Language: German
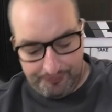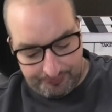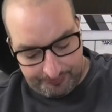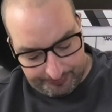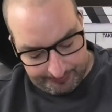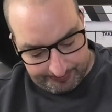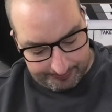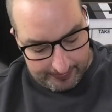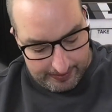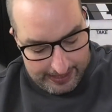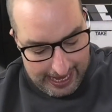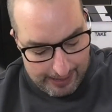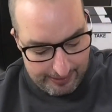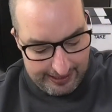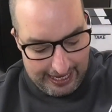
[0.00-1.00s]
Mm,
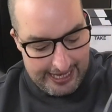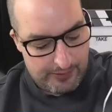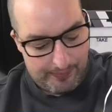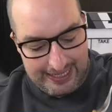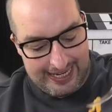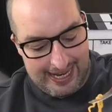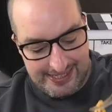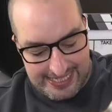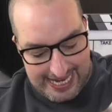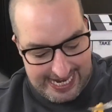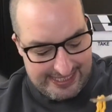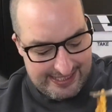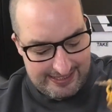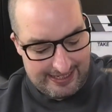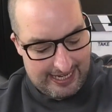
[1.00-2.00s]
aber also man kann es
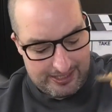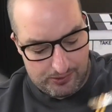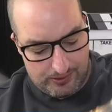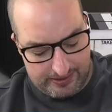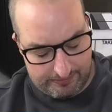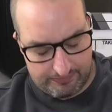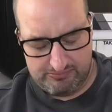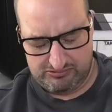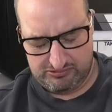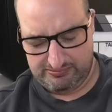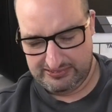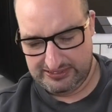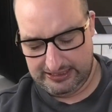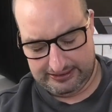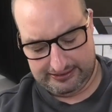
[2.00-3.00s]
essen, also
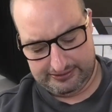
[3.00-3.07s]
äh,